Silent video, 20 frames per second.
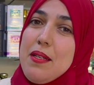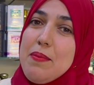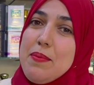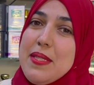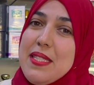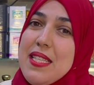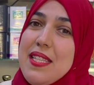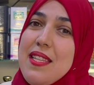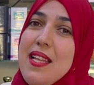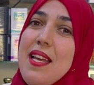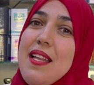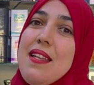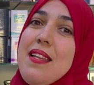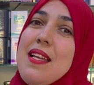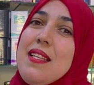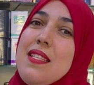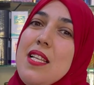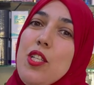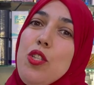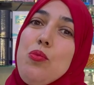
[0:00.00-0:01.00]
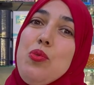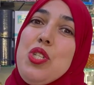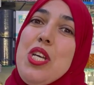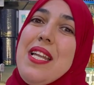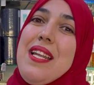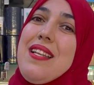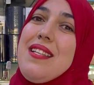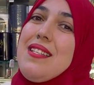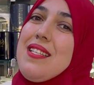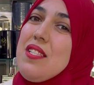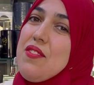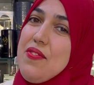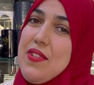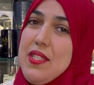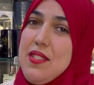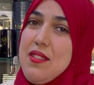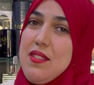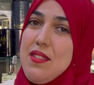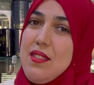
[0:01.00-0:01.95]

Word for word: باستثناء الناس اللي عندهم شلل نصفي